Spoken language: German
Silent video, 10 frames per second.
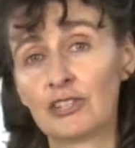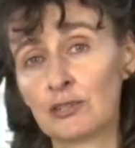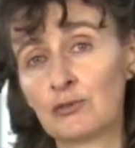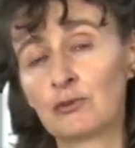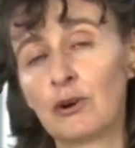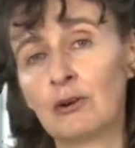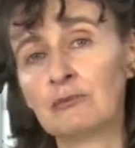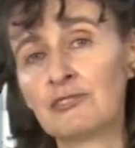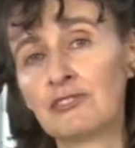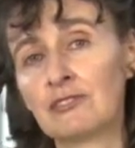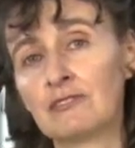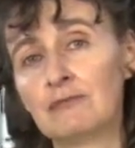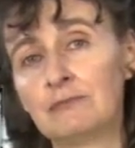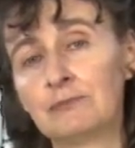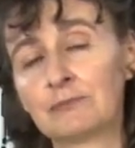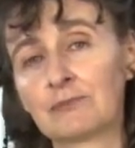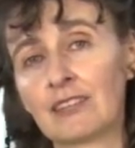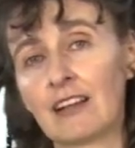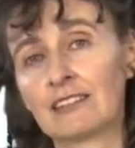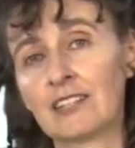Und dazu kommt,
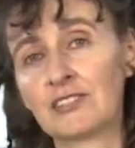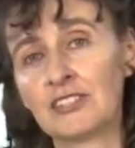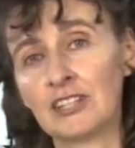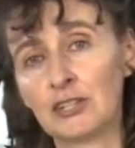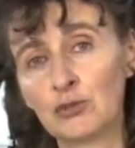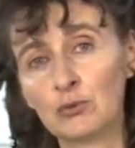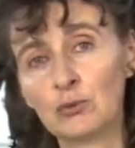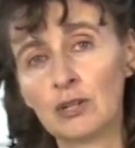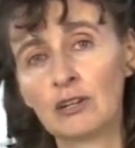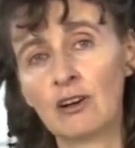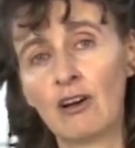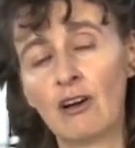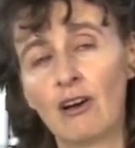dass die Natur